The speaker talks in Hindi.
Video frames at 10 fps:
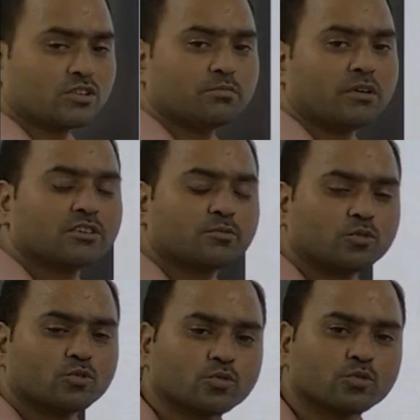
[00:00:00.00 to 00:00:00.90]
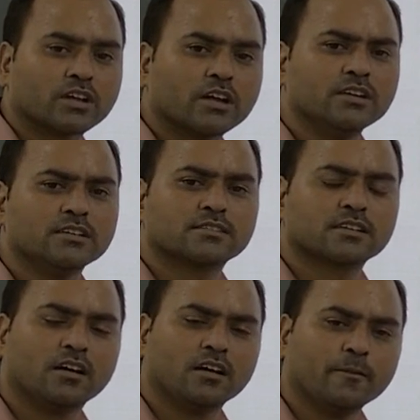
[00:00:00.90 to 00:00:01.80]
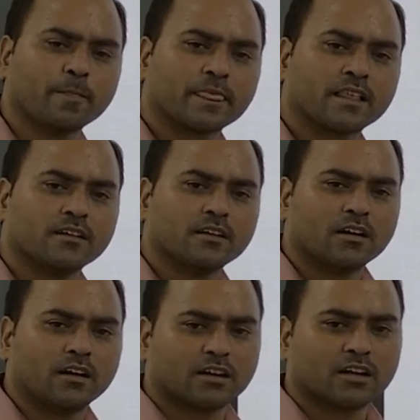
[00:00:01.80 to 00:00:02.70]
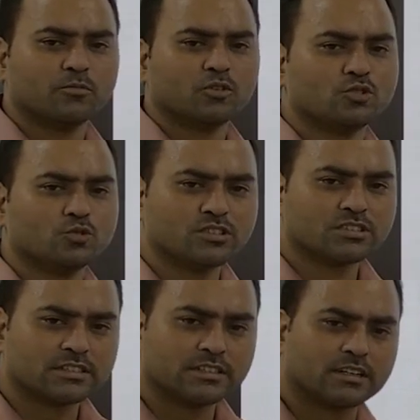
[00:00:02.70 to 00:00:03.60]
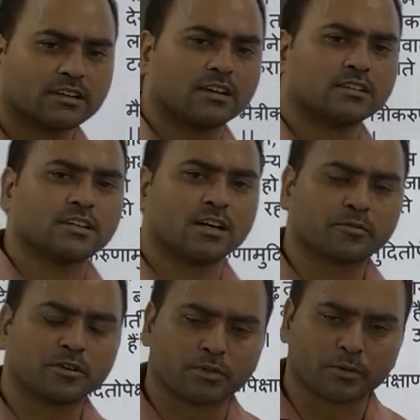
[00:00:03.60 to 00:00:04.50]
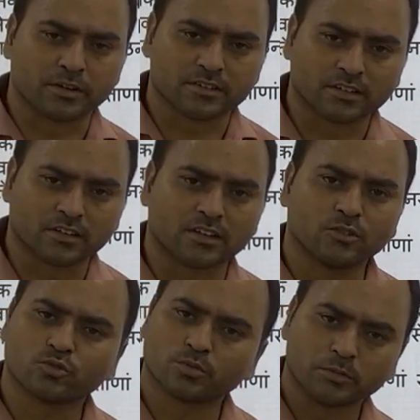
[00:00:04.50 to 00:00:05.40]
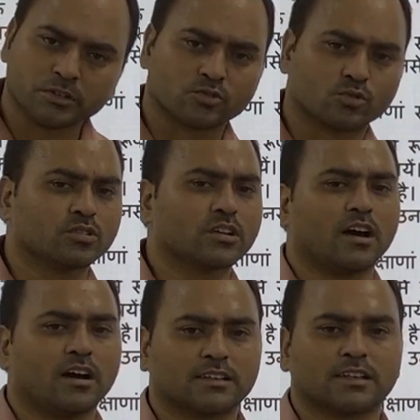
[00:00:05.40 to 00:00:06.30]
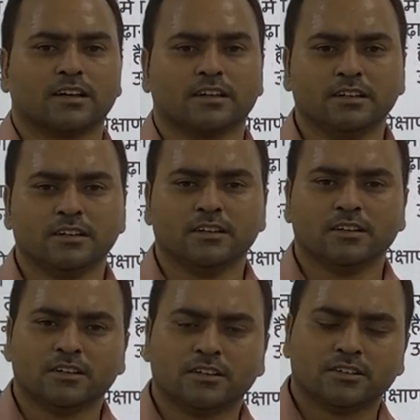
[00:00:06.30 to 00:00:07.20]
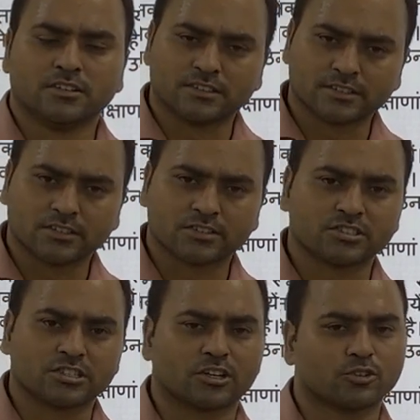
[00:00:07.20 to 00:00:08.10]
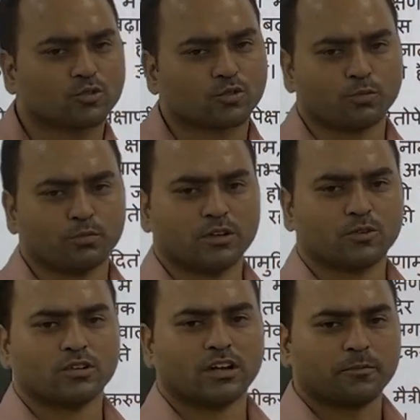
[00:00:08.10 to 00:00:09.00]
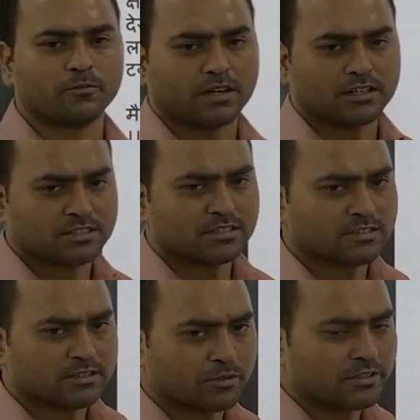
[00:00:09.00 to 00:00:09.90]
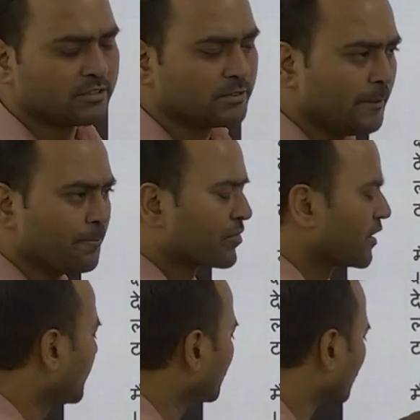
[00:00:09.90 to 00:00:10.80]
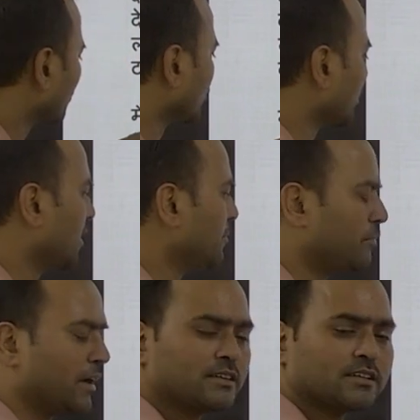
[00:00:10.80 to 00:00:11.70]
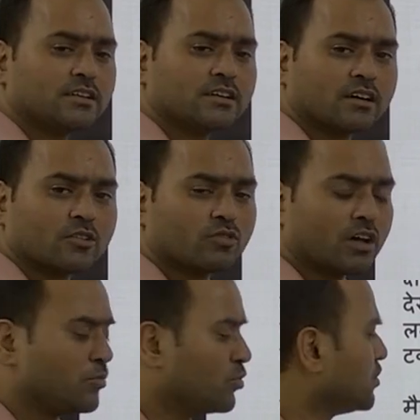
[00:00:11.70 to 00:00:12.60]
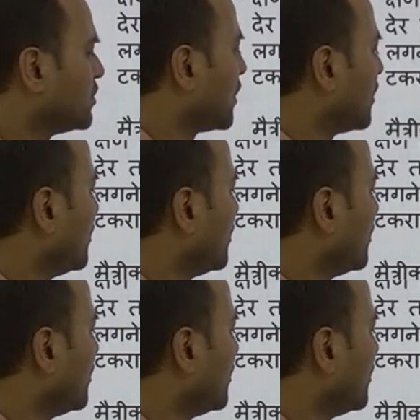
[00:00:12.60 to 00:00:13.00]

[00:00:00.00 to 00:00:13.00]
ही महत्वपूर्ण सूत्र है इसका अगर हम लोग यूजीसी नेट का एग्ज़ाम की प्रिपरेशन कर रहे हैं उसमें भी ये सूत्र आता है इसलिए शिक्षार्थी उसको बिल्कुल आप अच्छे से समझ लीजिए तो सूत्र है मैत्री करुणा मुदिता